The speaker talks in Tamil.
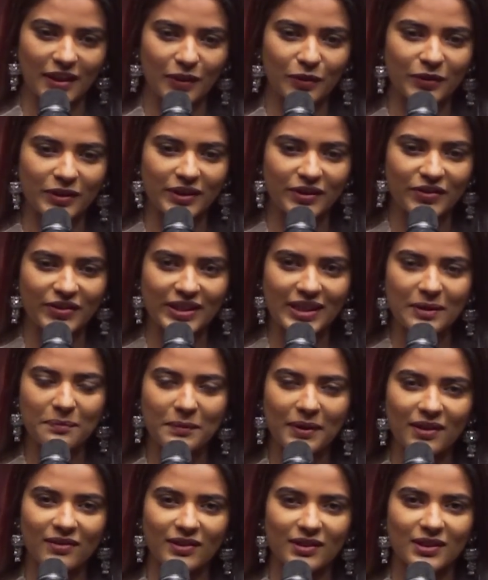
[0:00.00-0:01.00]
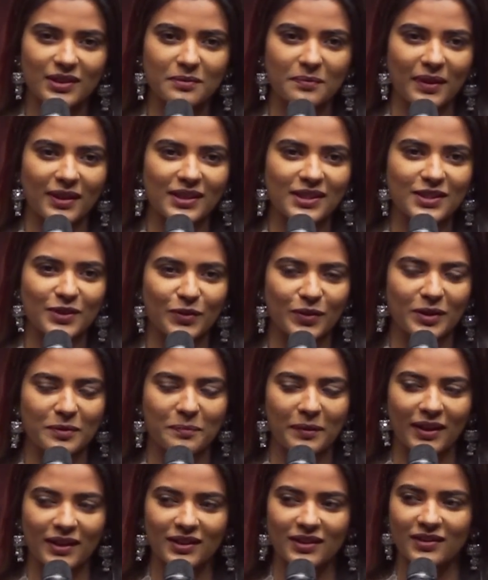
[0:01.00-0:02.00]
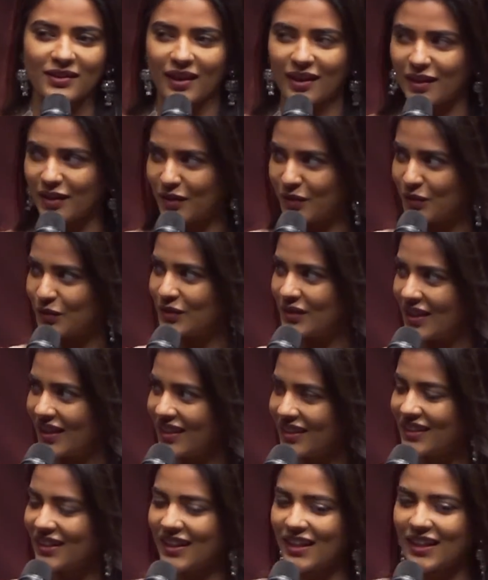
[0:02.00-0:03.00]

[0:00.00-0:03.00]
என்னோடய ட்ரீமே வந்து மணி சாரோட படத்தில் நடிக்கணும்னு தான்